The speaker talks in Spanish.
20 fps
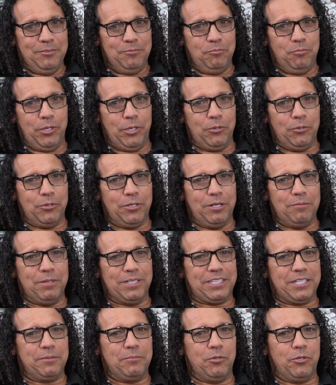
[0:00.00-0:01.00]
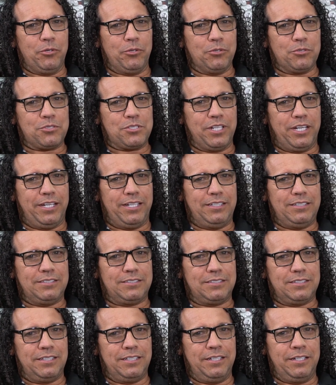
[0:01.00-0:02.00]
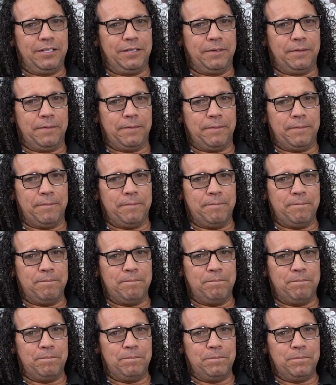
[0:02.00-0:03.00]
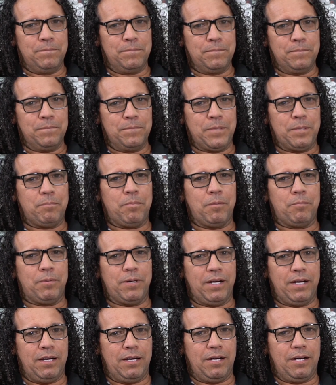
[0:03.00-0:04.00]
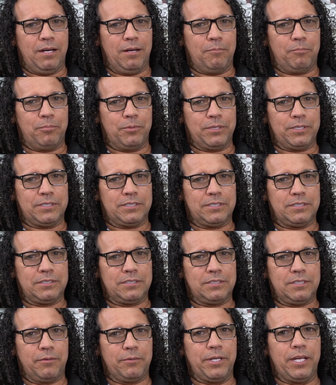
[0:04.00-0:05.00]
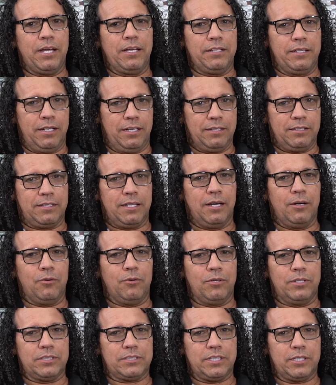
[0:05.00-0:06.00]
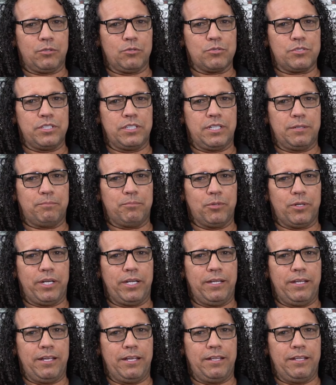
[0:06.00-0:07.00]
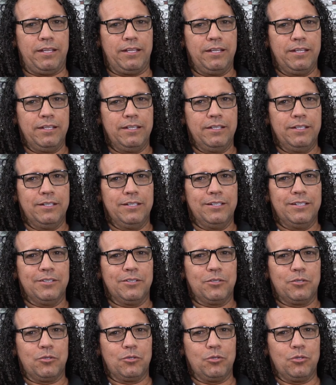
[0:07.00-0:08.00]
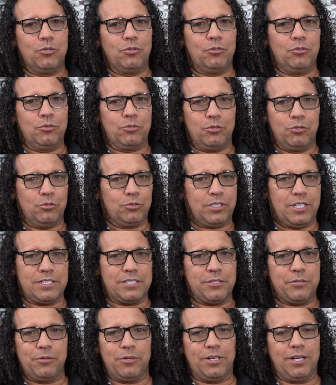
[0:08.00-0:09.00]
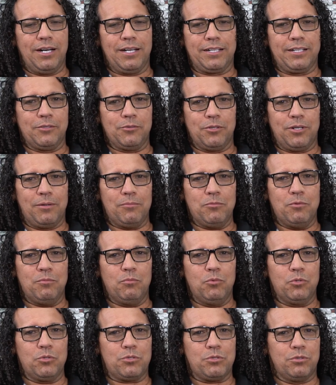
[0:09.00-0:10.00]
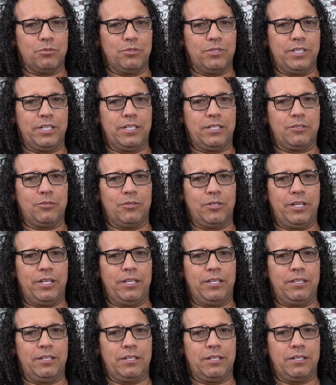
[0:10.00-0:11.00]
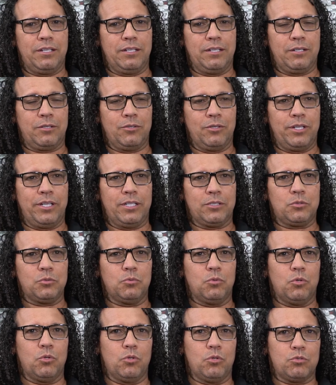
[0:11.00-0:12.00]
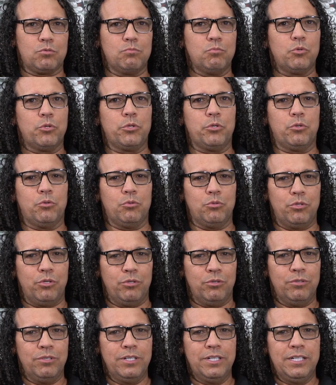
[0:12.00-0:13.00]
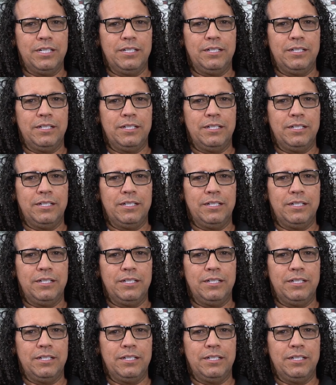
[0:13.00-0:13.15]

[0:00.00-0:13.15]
Bueno, del matrimonio seis, eh, mi papá pues se había adelantado a hacer cositas por ahí eh, con, otra señora a la que adoramos mucho y con ella, estuvo eh, con ella tuvo dos, murió uno.